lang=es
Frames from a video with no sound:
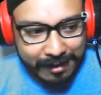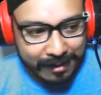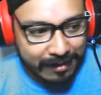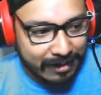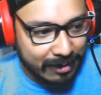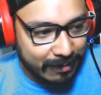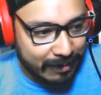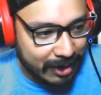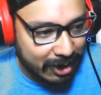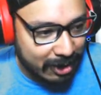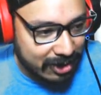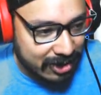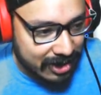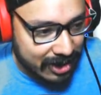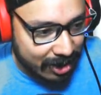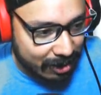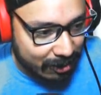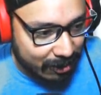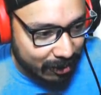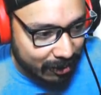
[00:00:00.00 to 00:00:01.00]
de medio
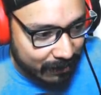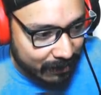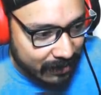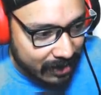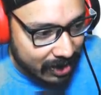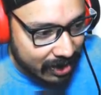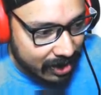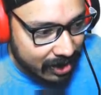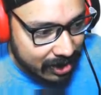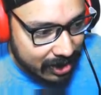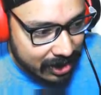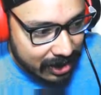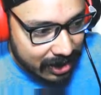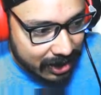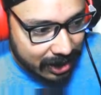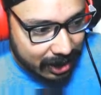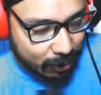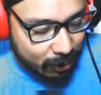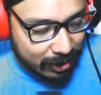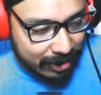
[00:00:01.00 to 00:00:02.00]
81.
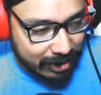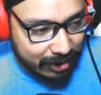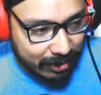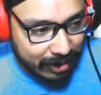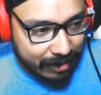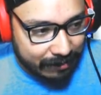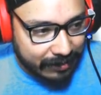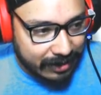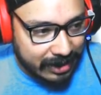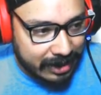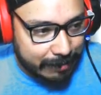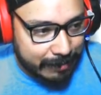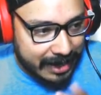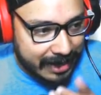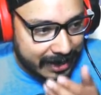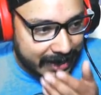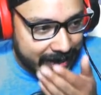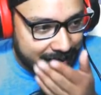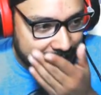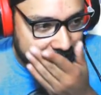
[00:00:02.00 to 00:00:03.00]
El 4 de Rafita
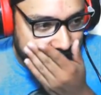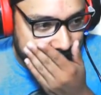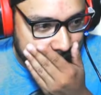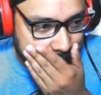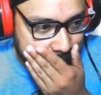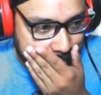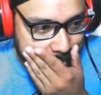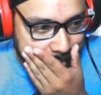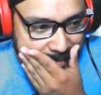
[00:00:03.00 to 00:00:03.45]
Márquez.